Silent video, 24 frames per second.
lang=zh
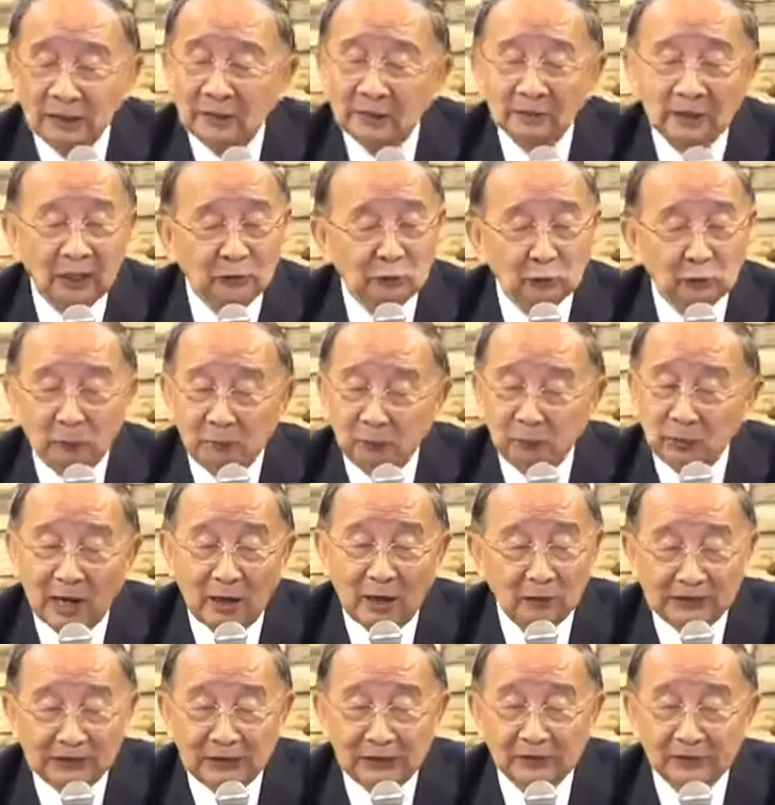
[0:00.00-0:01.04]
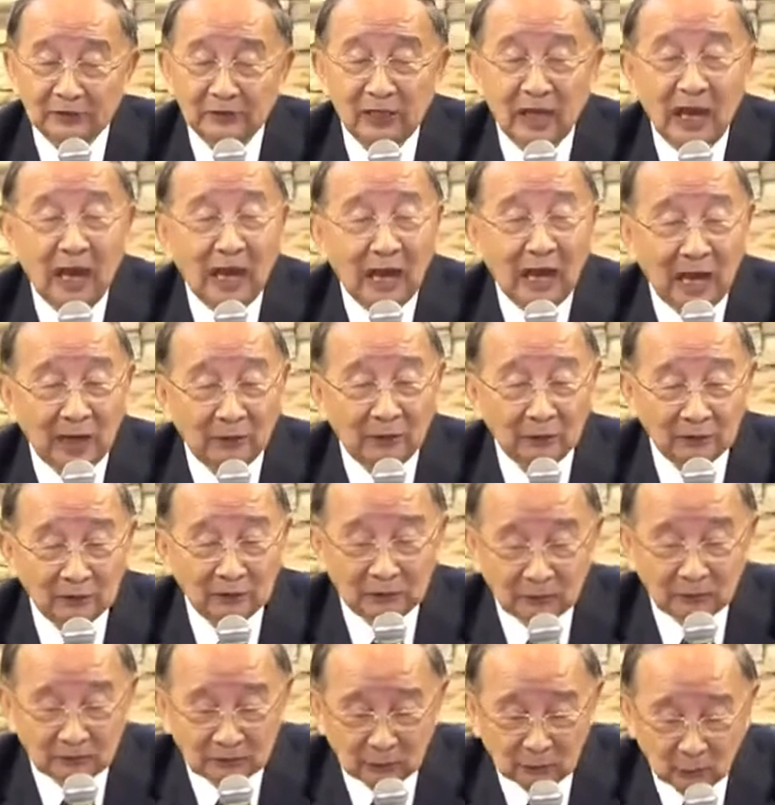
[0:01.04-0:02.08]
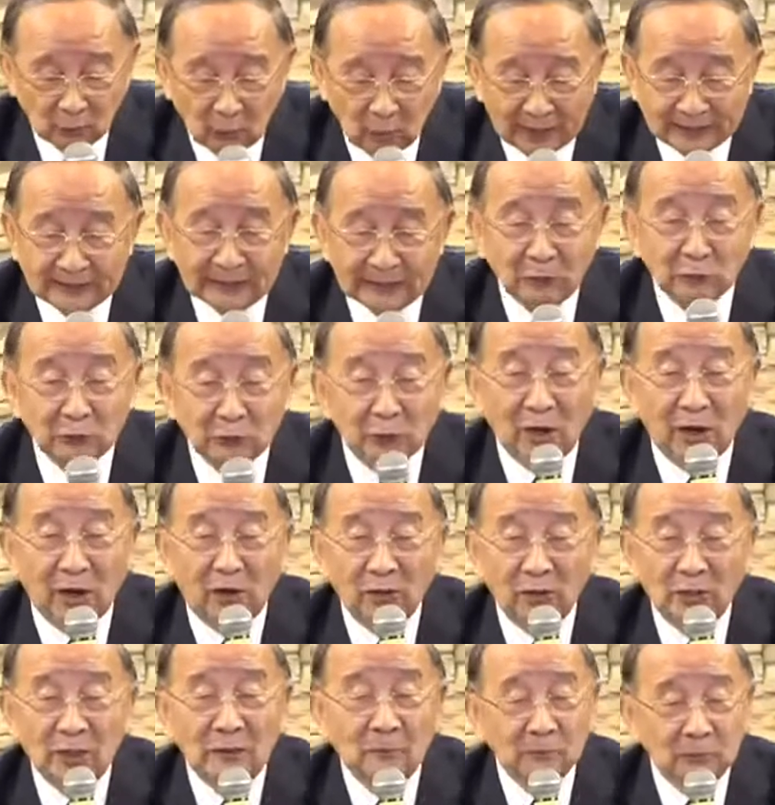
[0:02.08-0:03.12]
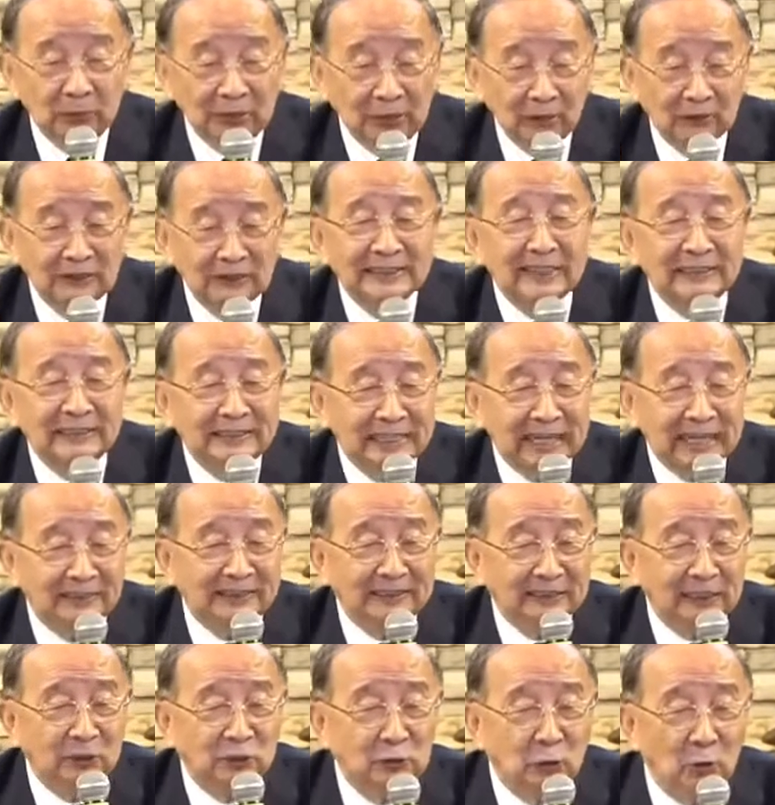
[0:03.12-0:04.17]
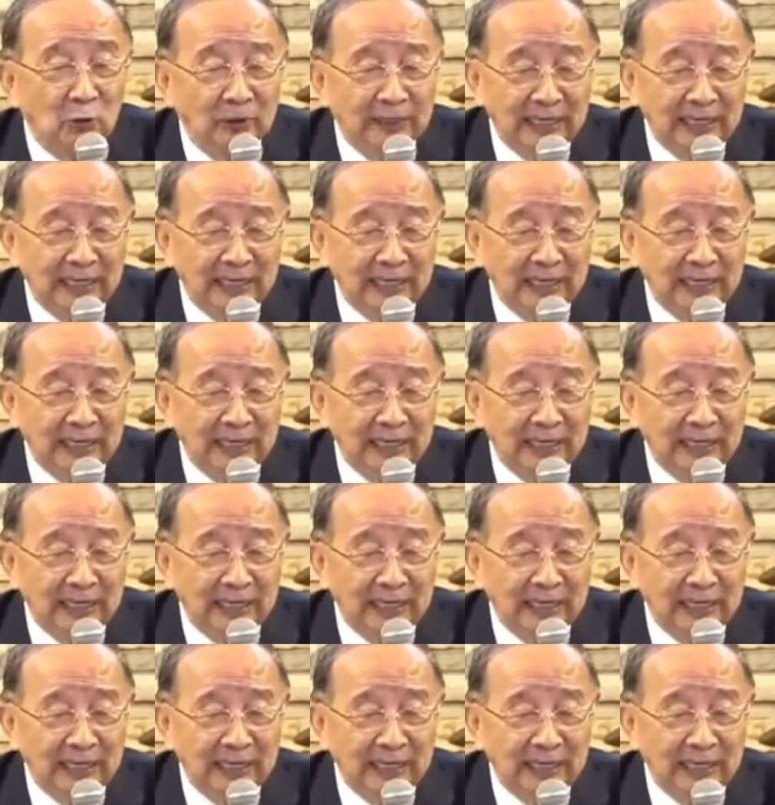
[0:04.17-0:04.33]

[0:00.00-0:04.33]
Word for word: 他说：“不好意思，好快到就好，不要增加你的重